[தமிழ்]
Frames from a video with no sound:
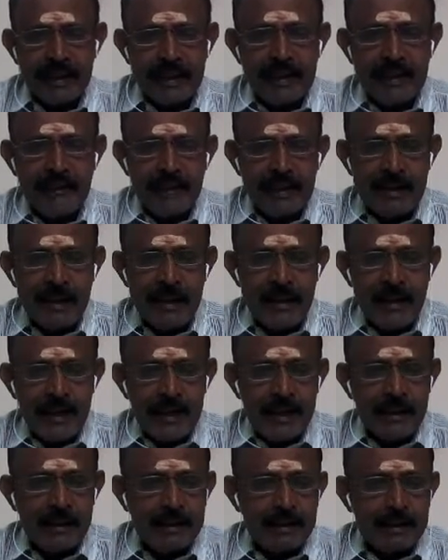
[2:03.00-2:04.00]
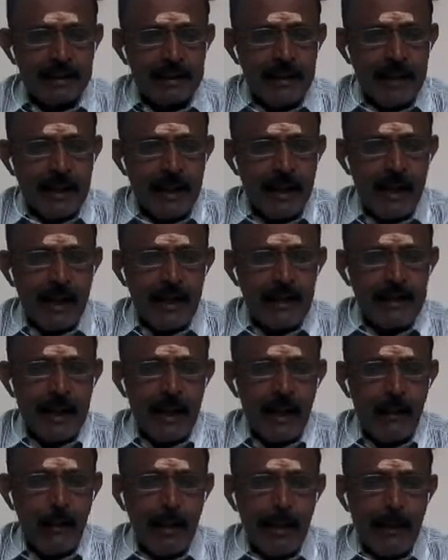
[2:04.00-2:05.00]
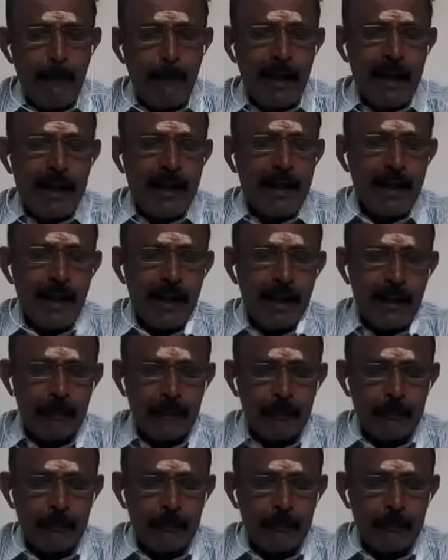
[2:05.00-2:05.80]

இது வந்து கிரகங்கள் தரக்கூடிய பலன்கள்